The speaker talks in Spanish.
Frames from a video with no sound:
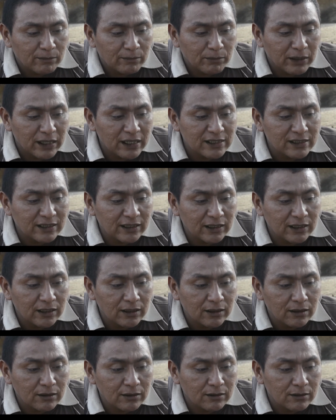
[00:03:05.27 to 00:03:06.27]
para seguir
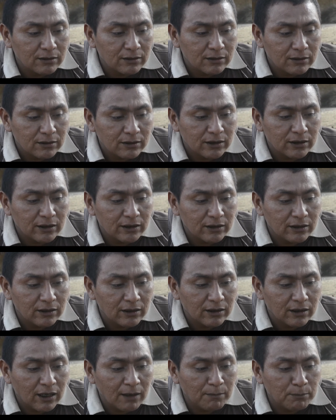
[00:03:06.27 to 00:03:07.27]
eh,
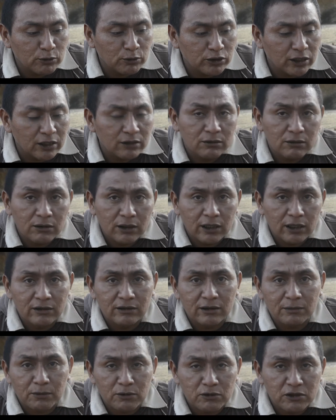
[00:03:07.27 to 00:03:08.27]
apostándole a
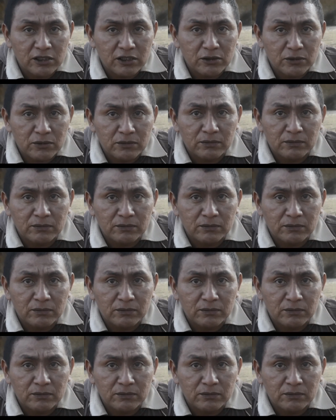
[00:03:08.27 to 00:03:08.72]
este proceso.